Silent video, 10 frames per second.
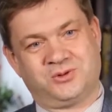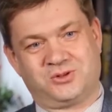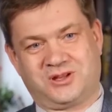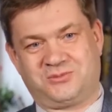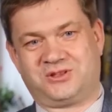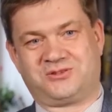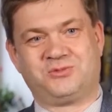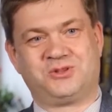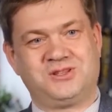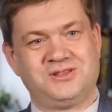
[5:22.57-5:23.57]
То есть как бы теперь в
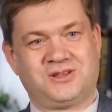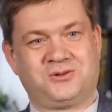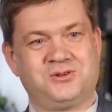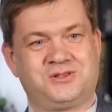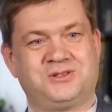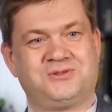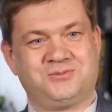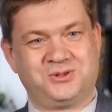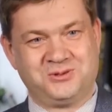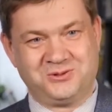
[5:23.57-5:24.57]
музее находятся две
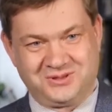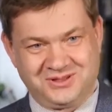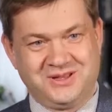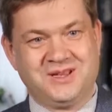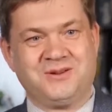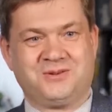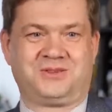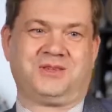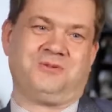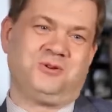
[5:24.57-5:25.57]
бутылки
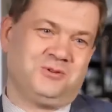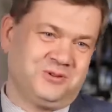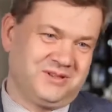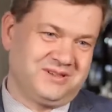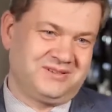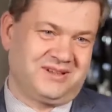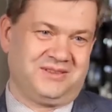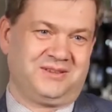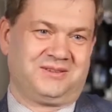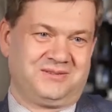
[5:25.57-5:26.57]
вот того года,
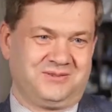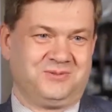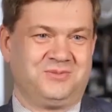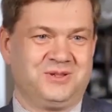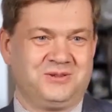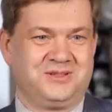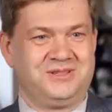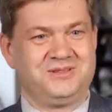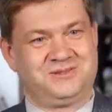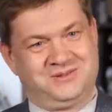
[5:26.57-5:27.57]
когда он был,
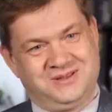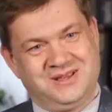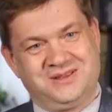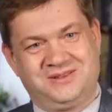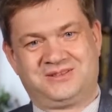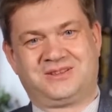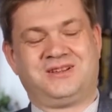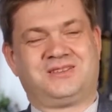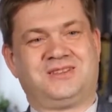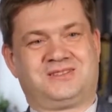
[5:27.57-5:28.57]
и вот
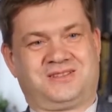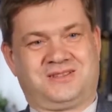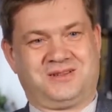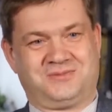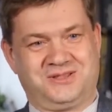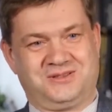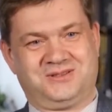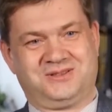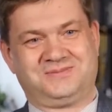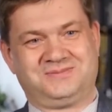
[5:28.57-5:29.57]
несколько лет назад, когда мы делали.